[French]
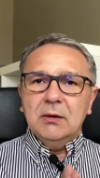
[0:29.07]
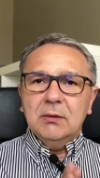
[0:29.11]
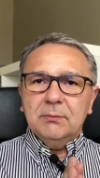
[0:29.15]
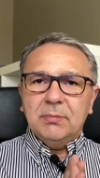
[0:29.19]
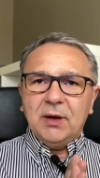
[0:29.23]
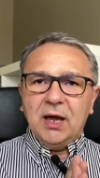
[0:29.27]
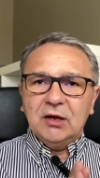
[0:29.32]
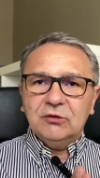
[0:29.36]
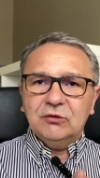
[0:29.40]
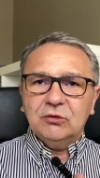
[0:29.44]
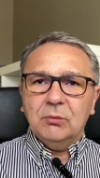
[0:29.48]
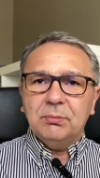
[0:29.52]

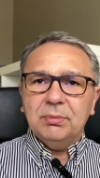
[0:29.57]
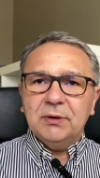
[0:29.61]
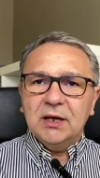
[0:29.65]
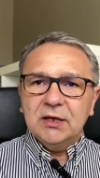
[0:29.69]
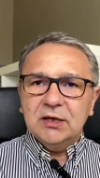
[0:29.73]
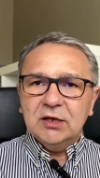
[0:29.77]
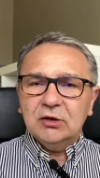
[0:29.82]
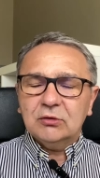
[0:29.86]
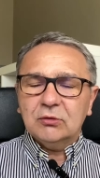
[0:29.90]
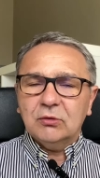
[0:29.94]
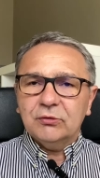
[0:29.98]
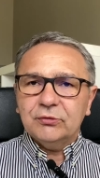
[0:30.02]
par exemple,
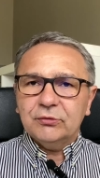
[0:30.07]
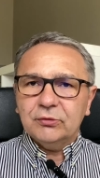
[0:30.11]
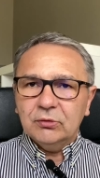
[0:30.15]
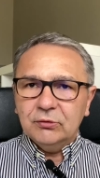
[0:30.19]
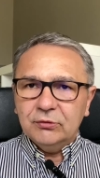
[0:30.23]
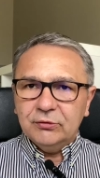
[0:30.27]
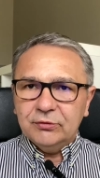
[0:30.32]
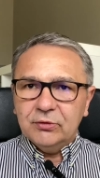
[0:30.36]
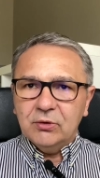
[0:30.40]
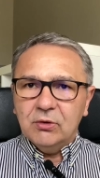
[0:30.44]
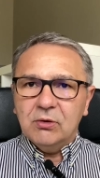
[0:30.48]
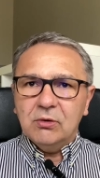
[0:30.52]
l'année de
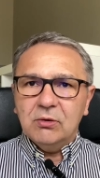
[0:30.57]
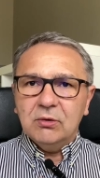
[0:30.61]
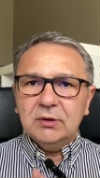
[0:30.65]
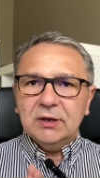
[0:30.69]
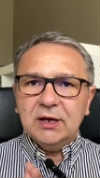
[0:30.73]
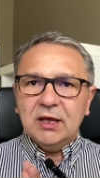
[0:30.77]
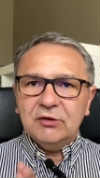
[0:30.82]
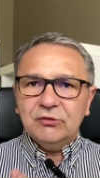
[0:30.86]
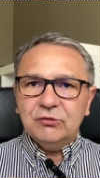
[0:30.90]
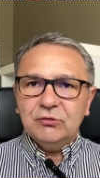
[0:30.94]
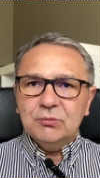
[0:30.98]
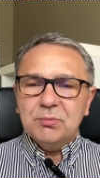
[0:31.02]
construction,
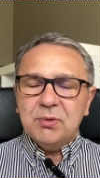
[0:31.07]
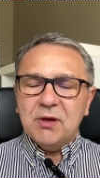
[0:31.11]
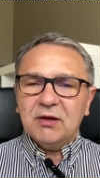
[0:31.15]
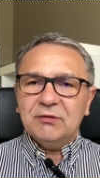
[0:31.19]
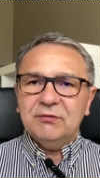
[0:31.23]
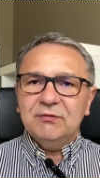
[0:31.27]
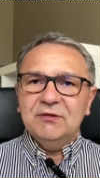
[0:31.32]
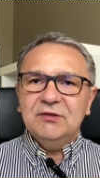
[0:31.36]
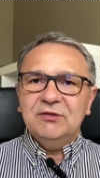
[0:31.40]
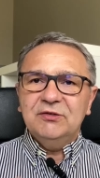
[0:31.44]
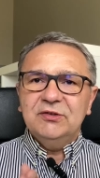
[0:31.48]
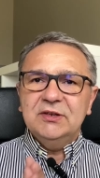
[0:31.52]
la
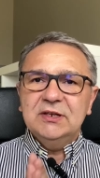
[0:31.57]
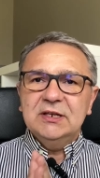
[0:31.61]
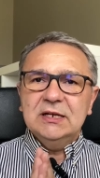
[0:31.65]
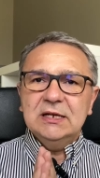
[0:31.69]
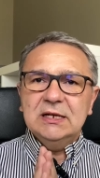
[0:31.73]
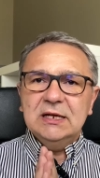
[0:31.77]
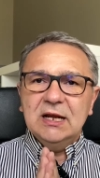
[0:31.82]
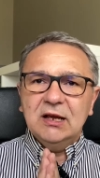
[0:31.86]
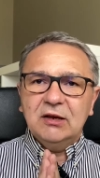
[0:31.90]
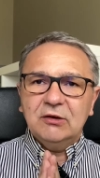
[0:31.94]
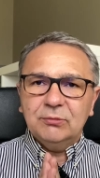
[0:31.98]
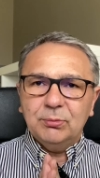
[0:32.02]
superficie,
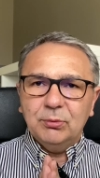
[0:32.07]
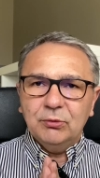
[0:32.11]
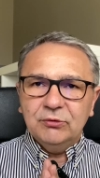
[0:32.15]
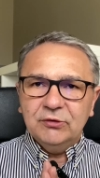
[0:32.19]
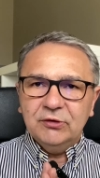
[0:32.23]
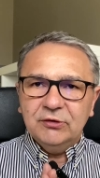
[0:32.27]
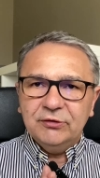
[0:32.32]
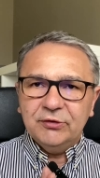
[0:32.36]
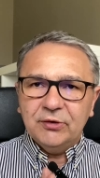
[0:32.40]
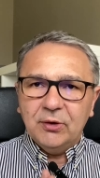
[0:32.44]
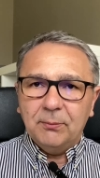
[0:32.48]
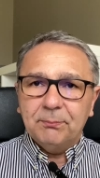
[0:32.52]

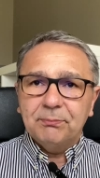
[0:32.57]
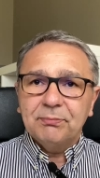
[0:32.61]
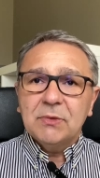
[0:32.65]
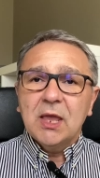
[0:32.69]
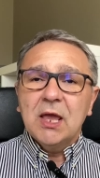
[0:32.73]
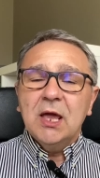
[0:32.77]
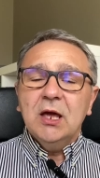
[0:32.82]
l'exposition.